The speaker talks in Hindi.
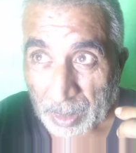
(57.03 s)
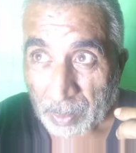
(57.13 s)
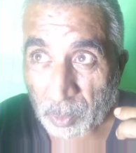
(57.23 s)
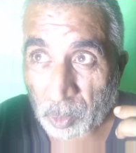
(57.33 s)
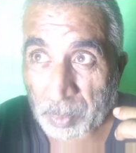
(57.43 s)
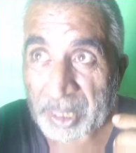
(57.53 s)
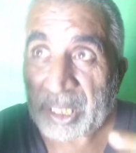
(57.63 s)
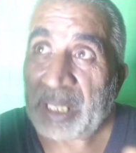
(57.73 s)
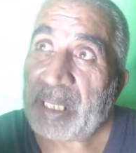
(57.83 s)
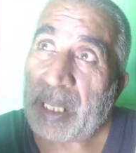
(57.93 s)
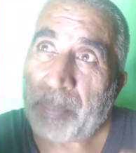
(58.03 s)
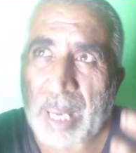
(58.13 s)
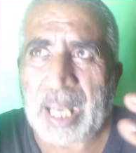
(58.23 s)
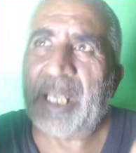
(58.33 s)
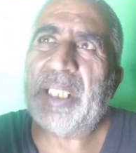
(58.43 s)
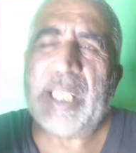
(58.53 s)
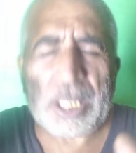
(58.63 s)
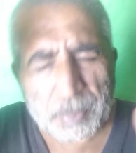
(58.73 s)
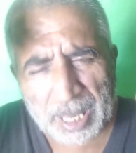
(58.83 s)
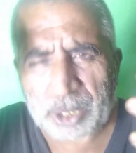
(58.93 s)
वो मिर्जाई हैं मान लिया
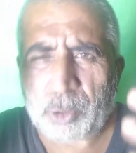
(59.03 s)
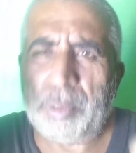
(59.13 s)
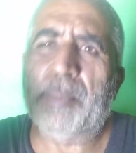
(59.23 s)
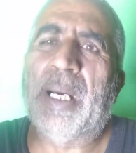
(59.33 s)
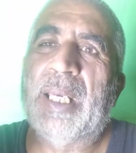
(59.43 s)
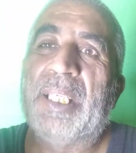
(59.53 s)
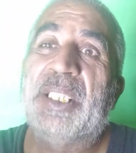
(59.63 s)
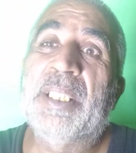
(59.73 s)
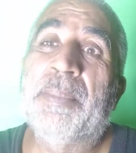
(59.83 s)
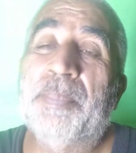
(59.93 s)
इस बात को भी मान लिया